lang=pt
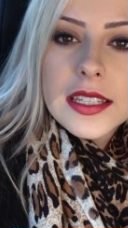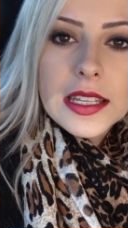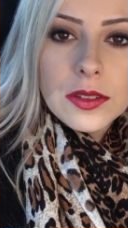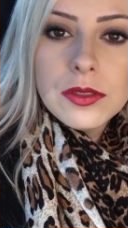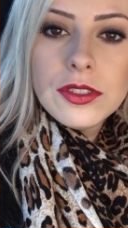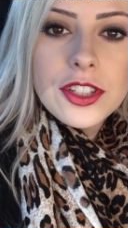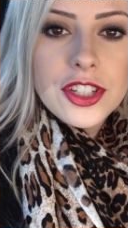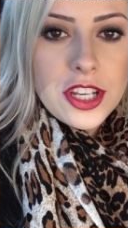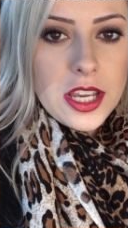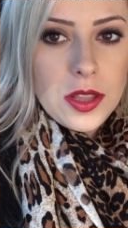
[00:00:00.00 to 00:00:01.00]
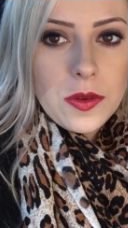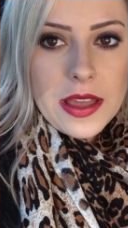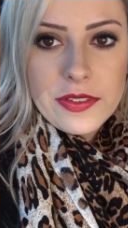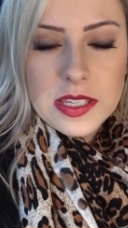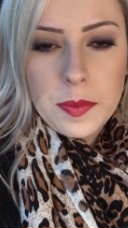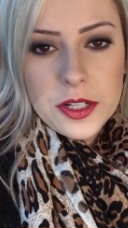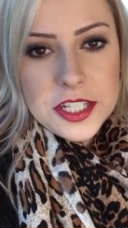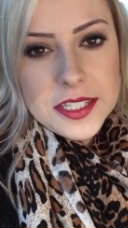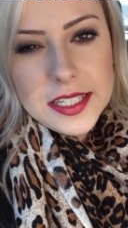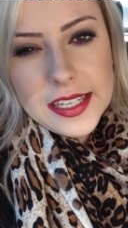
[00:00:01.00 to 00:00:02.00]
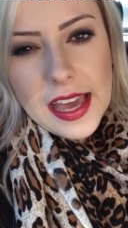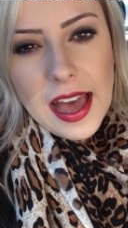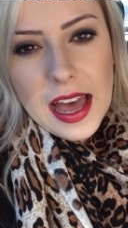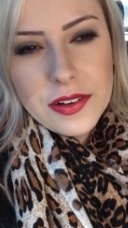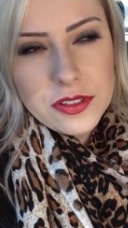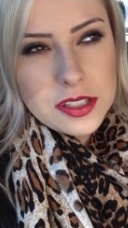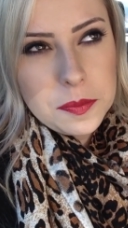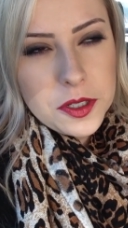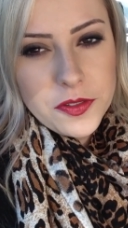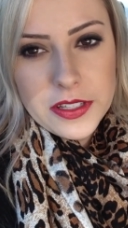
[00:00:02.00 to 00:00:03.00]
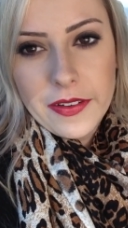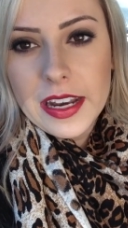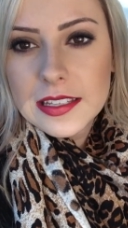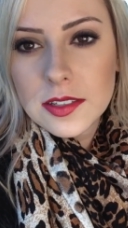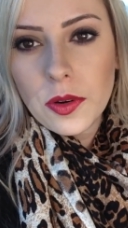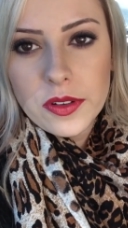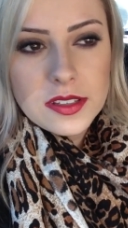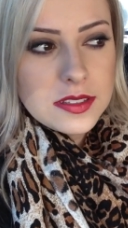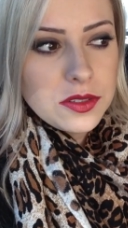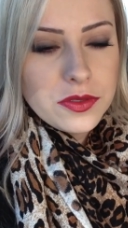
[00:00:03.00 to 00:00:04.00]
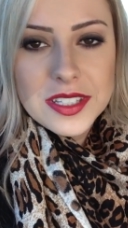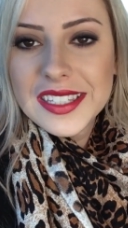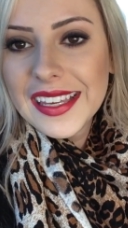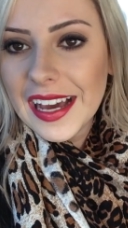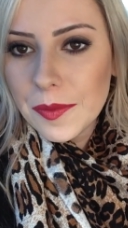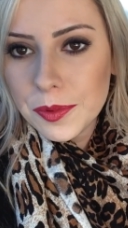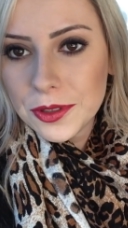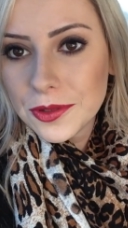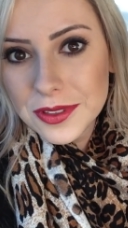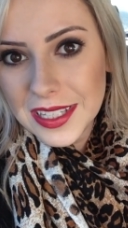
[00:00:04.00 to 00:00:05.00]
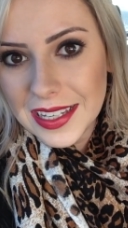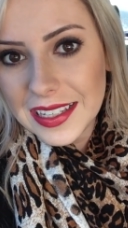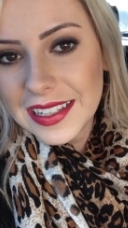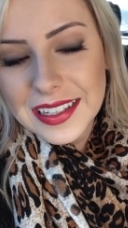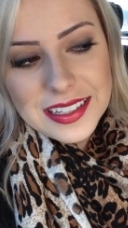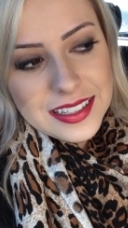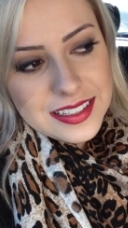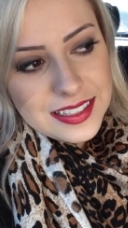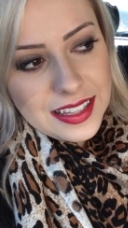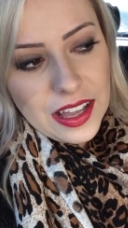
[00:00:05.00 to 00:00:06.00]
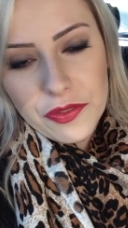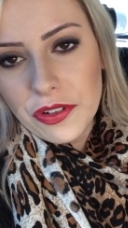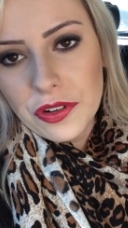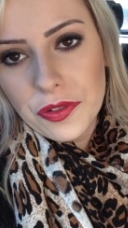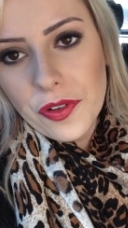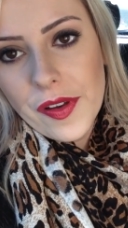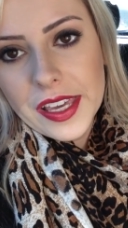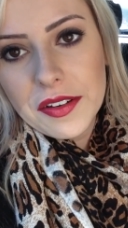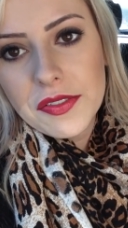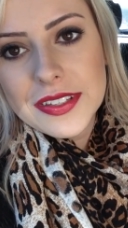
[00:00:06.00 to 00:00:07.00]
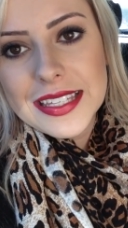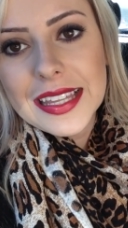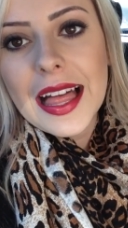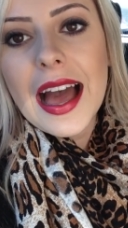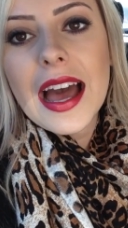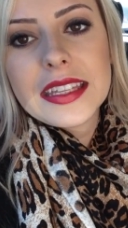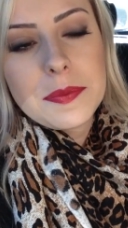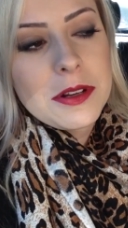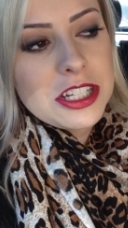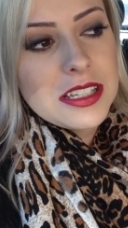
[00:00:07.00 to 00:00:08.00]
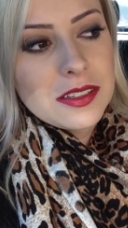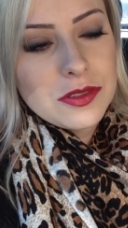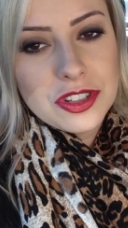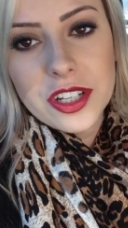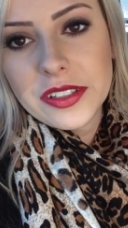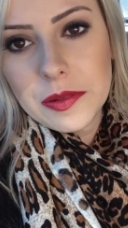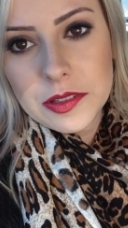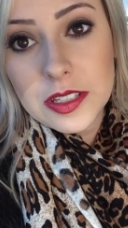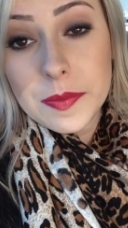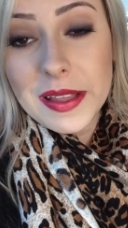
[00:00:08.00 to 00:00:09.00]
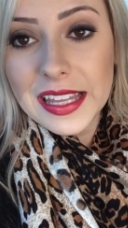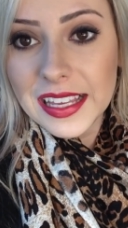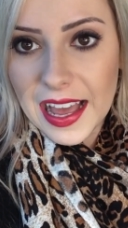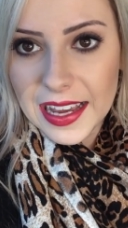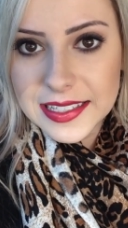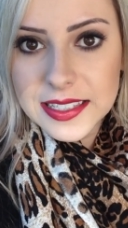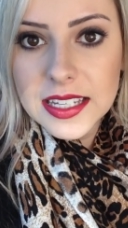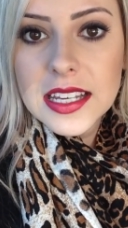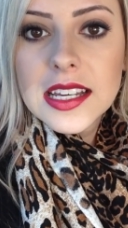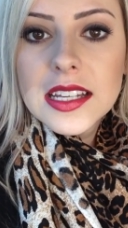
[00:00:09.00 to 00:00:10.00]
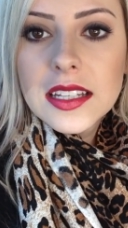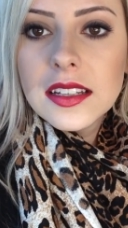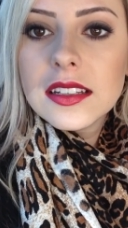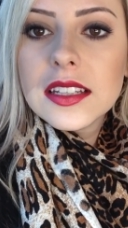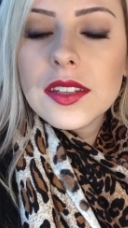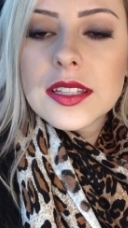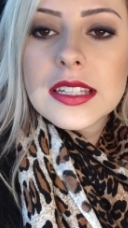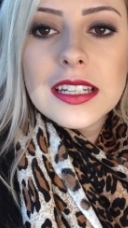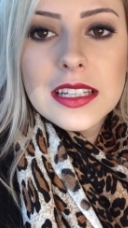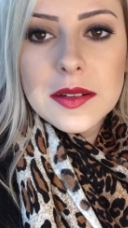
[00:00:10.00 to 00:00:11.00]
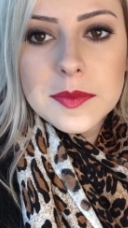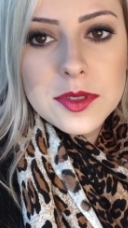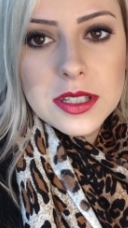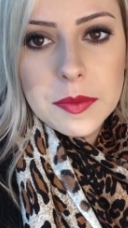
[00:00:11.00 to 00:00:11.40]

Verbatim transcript: que é tudo de gelo. Aí você pode esquiar, você pode fazer várias coisas. Eu não vou esquiar, porque eu não sei. Sei lá, vou, vou ver o que eu vou fazer lá. Tem patinação do gelo, tem umas coisas bem legais. E nós queríamos